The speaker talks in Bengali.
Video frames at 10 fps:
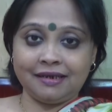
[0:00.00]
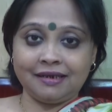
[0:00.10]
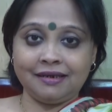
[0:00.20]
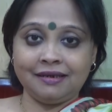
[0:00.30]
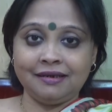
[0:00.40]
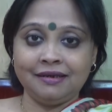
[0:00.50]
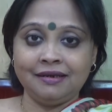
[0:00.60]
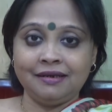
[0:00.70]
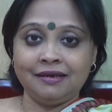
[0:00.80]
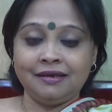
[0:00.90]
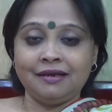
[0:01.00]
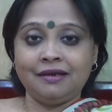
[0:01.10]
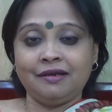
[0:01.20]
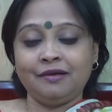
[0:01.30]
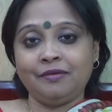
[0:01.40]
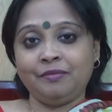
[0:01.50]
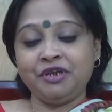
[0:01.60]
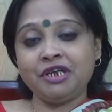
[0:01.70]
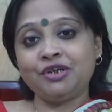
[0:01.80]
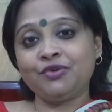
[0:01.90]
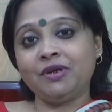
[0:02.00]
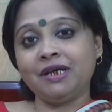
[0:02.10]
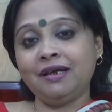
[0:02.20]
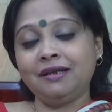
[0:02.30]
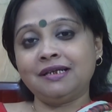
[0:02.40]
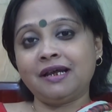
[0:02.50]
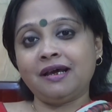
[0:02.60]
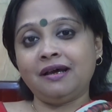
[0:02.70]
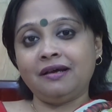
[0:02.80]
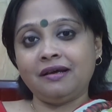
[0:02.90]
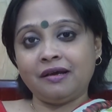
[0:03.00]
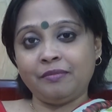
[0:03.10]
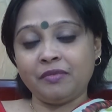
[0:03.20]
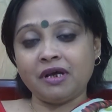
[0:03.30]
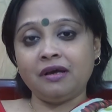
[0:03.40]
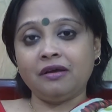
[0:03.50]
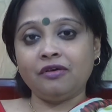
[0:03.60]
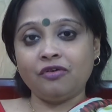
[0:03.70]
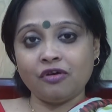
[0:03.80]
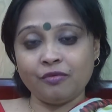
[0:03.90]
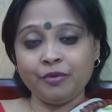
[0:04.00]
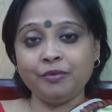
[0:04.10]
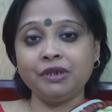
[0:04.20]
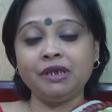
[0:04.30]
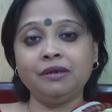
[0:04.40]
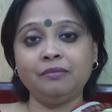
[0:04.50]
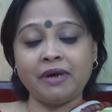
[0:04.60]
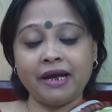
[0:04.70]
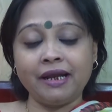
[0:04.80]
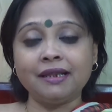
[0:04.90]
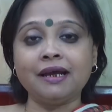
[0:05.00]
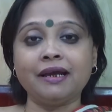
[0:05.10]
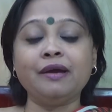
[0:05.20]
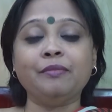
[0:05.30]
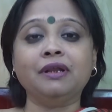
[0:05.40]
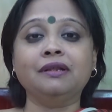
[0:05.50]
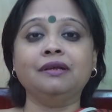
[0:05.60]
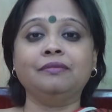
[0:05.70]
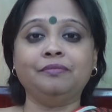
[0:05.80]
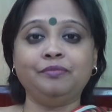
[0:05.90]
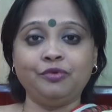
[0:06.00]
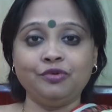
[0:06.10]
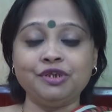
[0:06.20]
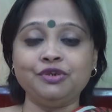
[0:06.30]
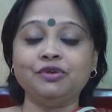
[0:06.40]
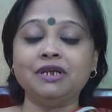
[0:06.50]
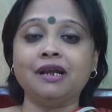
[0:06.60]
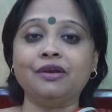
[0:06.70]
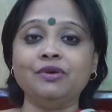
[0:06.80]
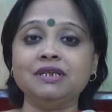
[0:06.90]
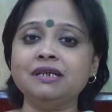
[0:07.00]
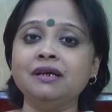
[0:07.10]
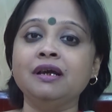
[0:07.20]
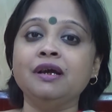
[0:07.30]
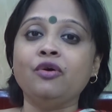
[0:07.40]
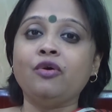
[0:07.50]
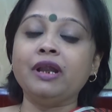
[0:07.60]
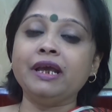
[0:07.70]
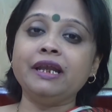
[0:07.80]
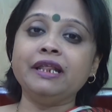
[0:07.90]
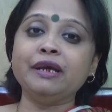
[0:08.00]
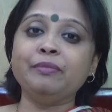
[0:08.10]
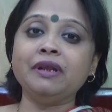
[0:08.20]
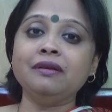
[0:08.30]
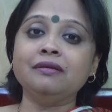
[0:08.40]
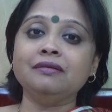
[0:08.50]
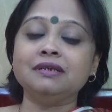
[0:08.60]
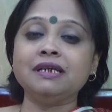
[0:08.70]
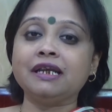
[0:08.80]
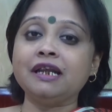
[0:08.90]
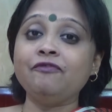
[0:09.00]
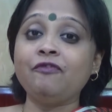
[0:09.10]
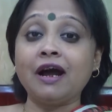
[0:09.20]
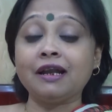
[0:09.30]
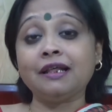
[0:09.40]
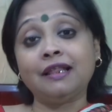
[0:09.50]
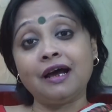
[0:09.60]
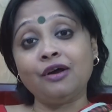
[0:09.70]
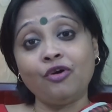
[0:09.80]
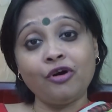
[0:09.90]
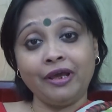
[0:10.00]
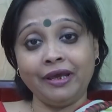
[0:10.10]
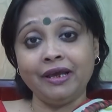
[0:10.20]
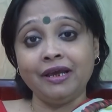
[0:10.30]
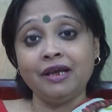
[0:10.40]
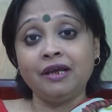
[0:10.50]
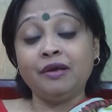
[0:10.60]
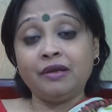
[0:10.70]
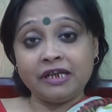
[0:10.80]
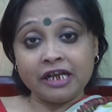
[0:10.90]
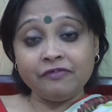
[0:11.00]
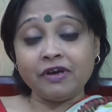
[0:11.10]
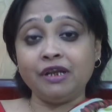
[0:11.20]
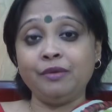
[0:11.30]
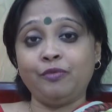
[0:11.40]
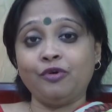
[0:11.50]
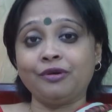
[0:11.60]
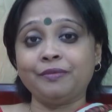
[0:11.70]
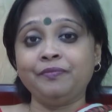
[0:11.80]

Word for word: থাকে বিশেষ করে যারা আমরা গর্ভবতী মায়েরা থাকে আমাদের পরিচিত যারা রয়েছে অনেকেরই দেখবেন যে একটা ফাটা দাগ হয় ডেলিভারির পর